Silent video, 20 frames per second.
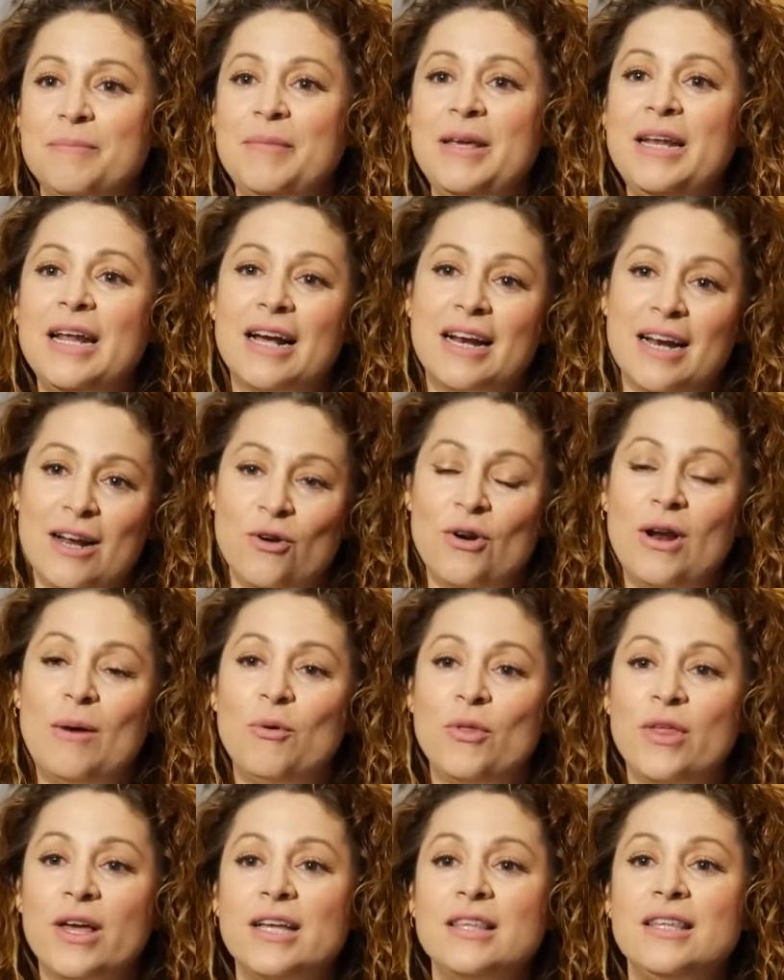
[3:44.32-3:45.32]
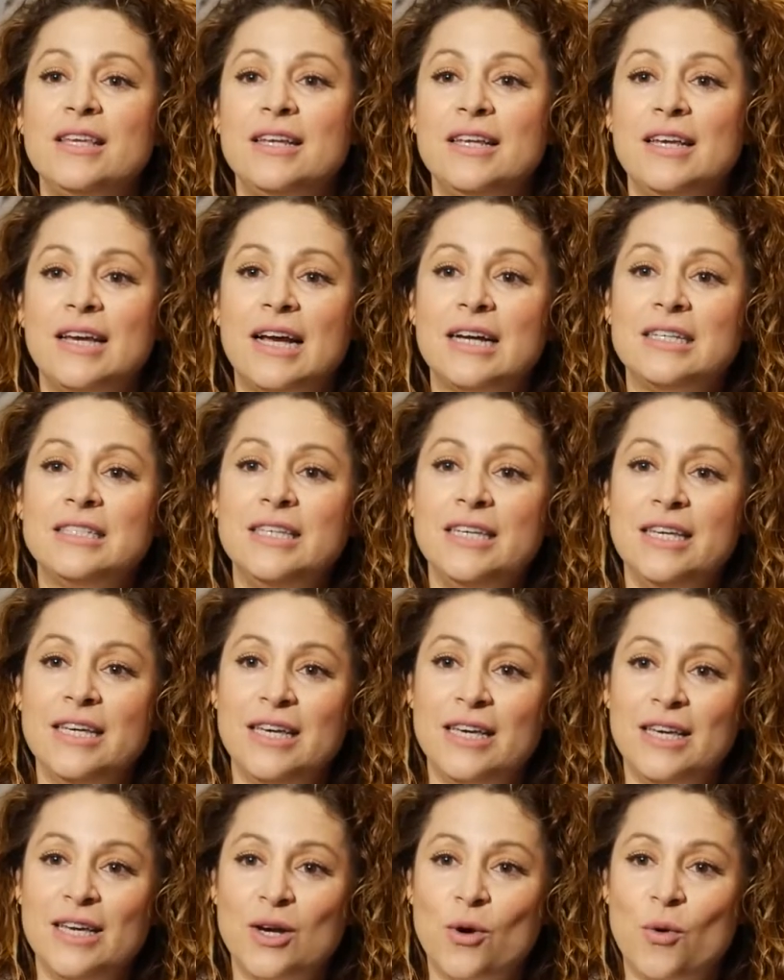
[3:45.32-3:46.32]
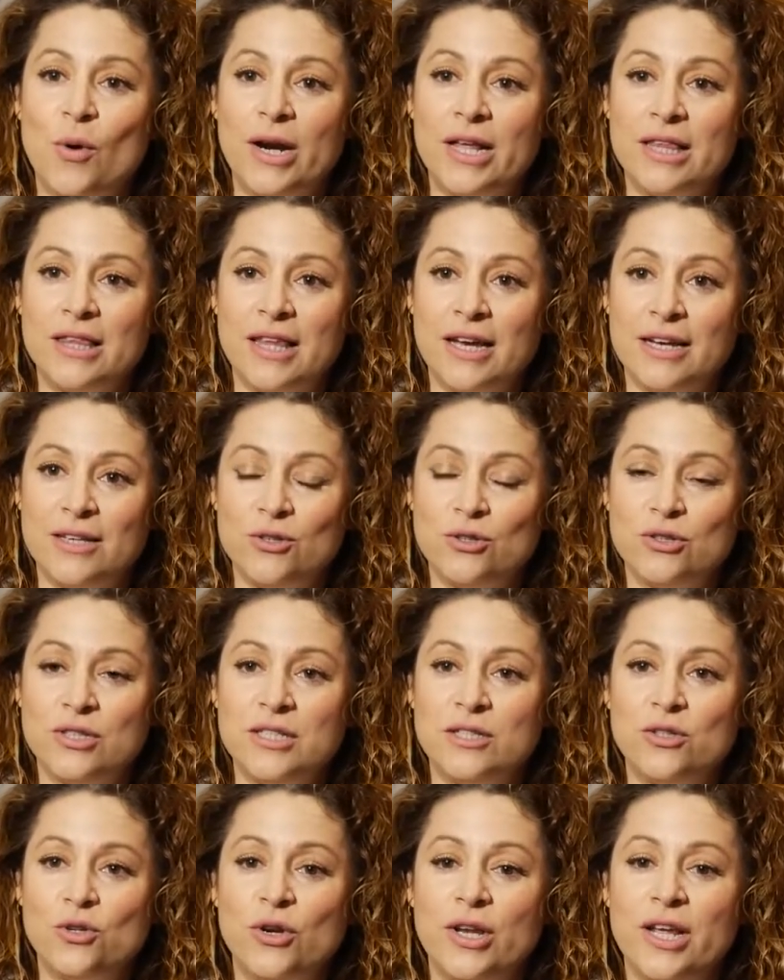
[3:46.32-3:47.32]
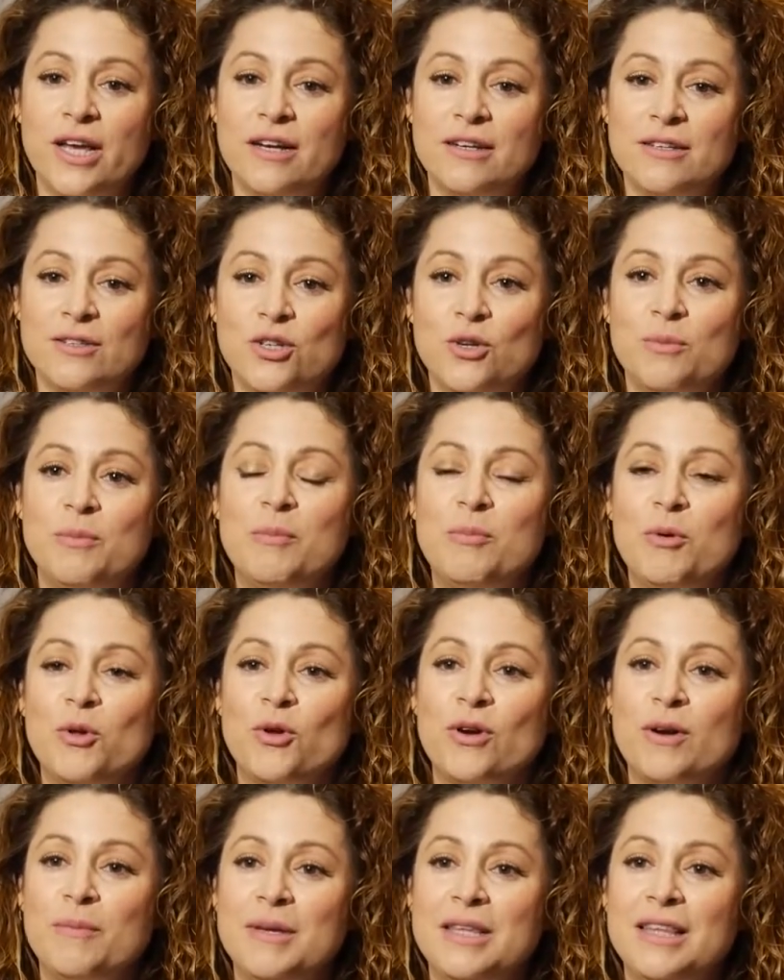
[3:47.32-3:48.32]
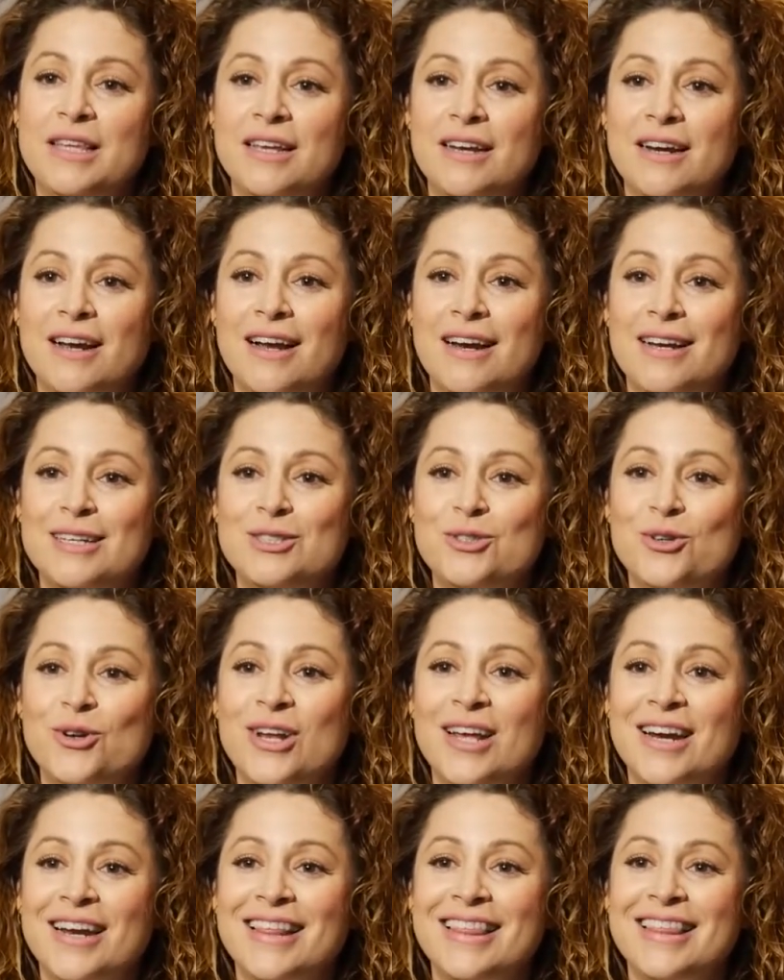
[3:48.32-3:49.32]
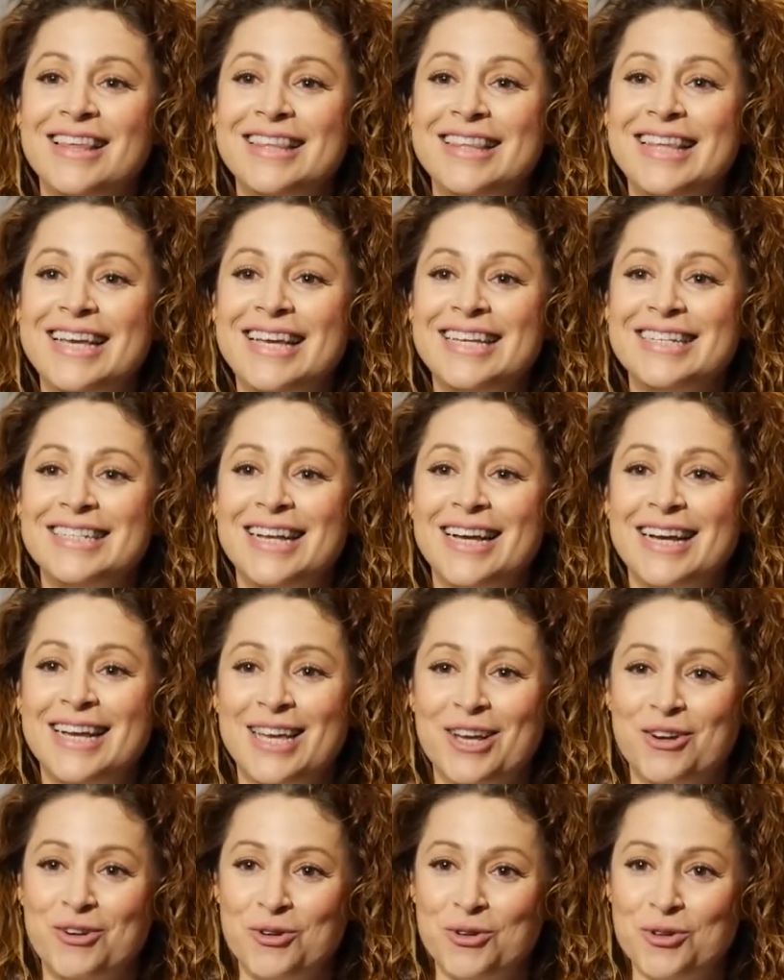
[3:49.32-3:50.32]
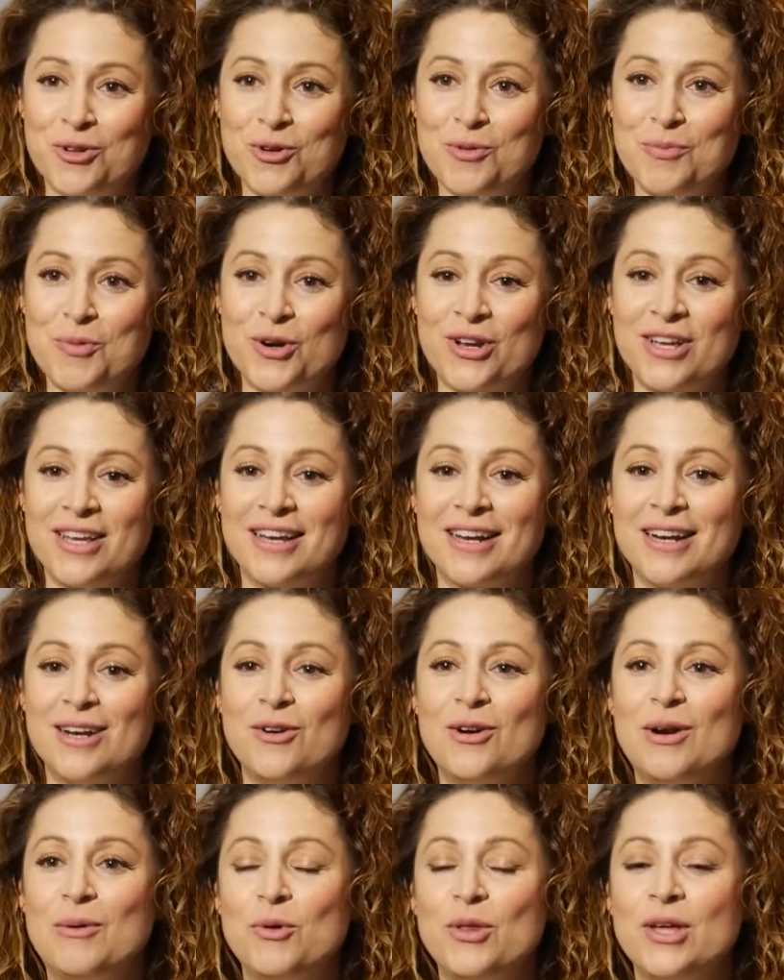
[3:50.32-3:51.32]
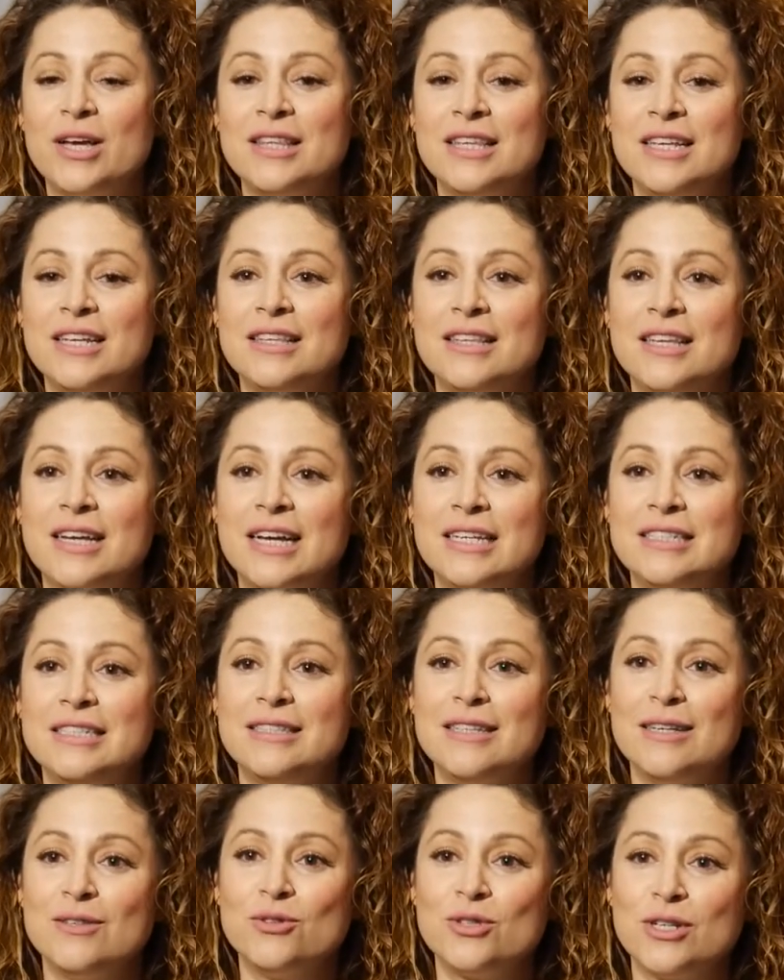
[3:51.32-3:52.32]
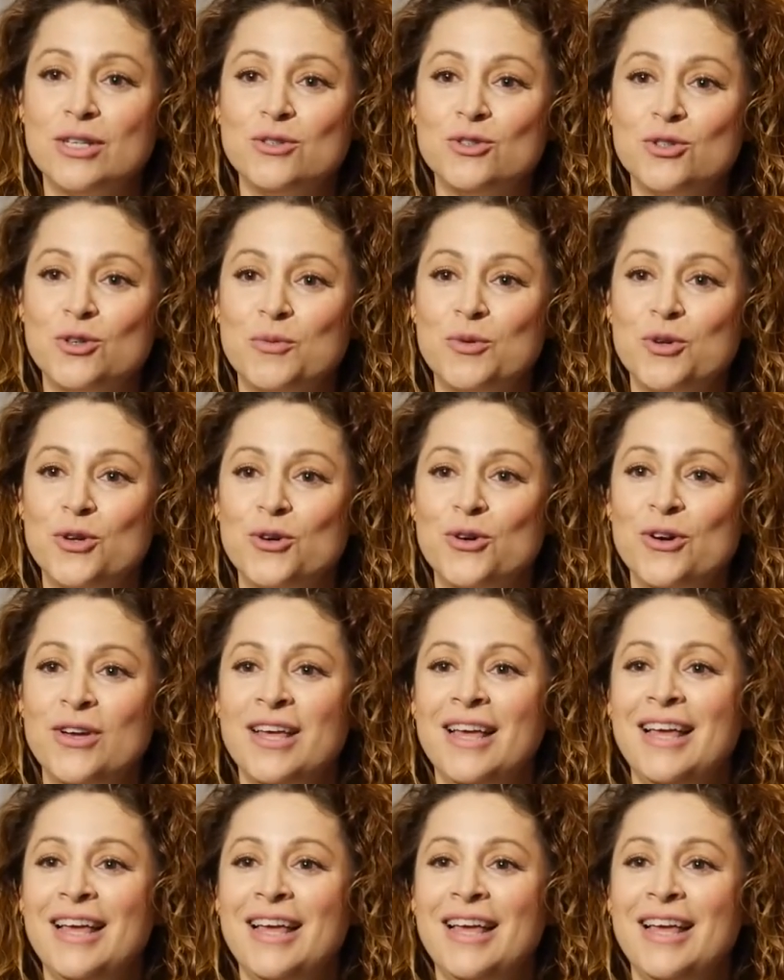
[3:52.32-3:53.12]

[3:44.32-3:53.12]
mira, claro, la bodega tiene casi 40 años de historia. Yo me puedo remitir a la historia reciente, que es la que conozco, porque claro, la bodega tiene casi tantos años como yo.